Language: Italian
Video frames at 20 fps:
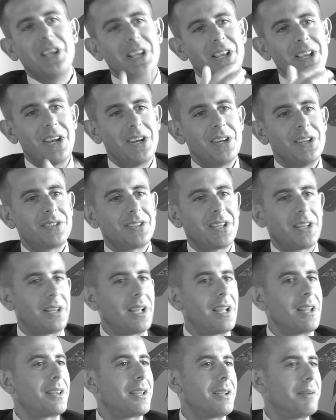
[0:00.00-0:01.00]
negli anni
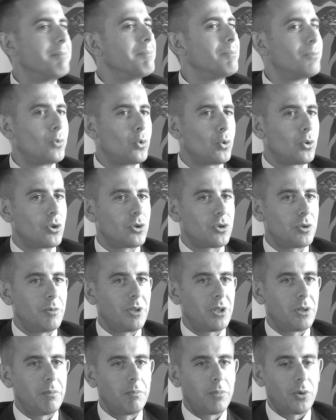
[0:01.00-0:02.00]
70 tutto
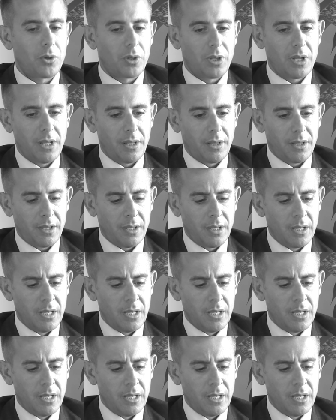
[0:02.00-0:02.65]
sommato importante.